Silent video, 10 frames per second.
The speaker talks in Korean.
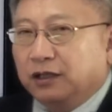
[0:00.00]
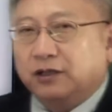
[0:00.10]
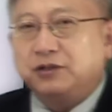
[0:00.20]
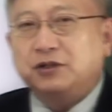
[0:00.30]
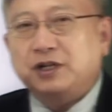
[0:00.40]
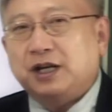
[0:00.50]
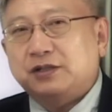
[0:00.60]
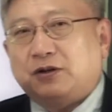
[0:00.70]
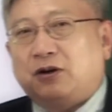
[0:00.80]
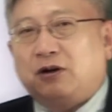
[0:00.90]
그럼 이렇게
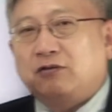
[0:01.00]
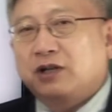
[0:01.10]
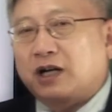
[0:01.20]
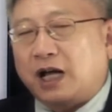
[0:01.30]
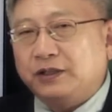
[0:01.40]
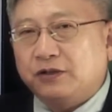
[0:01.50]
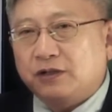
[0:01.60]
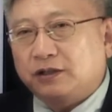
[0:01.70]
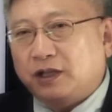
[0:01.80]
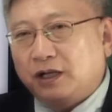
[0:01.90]
해서 우리가 간격을
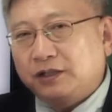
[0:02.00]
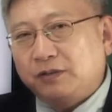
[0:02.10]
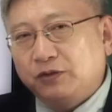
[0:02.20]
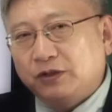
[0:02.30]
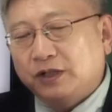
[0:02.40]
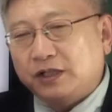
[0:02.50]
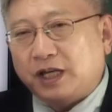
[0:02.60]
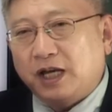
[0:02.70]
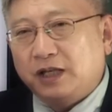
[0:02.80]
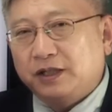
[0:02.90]
갖다가 힘들게
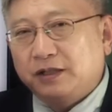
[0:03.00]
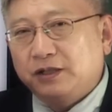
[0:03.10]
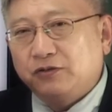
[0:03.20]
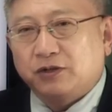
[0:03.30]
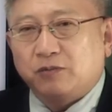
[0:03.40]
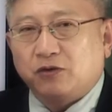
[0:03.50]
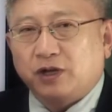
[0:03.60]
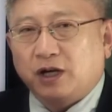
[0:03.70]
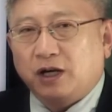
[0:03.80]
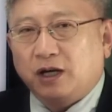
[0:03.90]
재야 되는 이유가
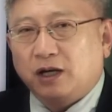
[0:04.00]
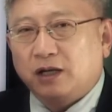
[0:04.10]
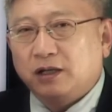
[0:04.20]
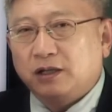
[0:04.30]
뭐냐.